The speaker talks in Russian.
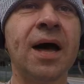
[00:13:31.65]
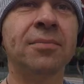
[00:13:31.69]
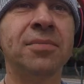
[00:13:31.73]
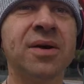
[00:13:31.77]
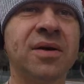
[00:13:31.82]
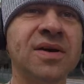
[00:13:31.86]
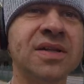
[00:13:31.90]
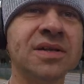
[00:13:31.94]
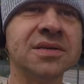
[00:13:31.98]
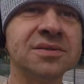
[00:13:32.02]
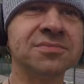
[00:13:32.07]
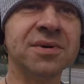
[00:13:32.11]

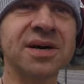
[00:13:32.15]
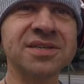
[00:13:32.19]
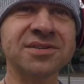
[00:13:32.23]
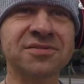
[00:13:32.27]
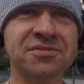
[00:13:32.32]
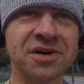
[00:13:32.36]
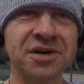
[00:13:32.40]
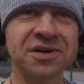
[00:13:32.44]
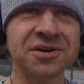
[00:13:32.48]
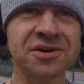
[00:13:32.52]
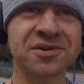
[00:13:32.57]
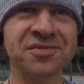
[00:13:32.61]
Привет из
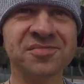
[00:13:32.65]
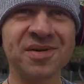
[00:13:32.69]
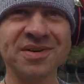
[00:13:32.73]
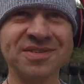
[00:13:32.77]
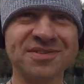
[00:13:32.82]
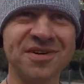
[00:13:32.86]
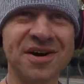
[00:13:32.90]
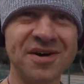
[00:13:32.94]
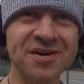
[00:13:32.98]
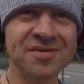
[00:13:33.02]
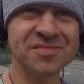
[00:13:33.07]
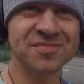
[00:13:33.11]
Москвы.
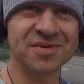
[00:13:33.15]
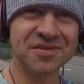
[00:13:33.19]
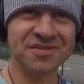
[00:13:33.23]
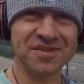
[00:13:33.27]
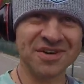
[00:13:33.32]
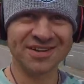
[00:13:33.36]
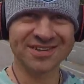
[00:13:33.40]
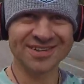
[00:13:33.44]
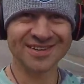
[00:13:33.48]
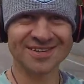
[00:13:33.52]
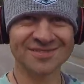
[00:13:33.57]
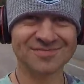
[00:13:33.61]
Москва,
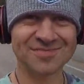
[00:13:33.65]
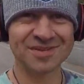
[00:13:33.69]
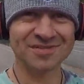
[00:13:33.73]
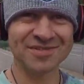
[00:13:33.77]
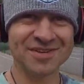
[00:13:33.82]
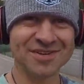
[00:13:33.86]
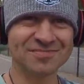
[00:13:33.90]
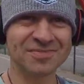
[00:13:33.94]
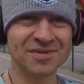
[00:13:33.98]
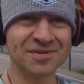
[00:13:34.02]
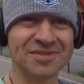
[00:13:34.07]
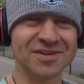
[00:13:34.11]
привет,
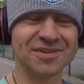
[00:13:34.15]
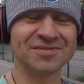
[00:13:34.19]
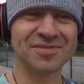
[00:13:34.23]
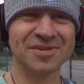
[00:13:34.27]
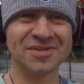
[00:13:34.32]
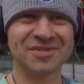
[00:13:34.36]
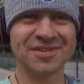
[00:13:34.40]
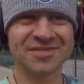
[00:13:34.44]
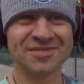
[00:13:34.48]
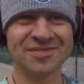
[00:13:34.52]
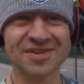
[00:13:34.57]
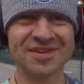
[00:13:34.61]
привет, привет,
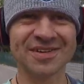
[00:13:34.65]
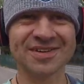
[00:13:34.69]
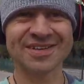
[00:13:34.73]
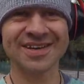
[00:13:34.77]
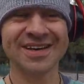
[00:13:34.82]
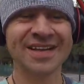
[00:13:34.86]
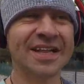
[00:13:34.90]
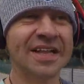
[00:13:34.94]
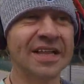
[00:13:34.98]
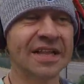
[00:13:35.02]
привет, привет.